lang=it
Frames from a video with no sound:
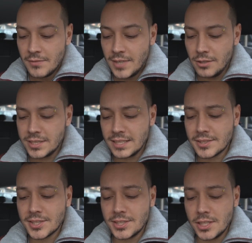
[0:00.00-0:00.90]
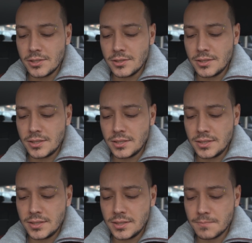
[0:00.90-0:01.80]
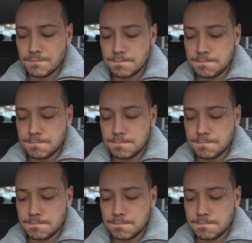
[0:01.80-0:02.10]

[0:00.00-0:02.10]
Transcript: Valutazione.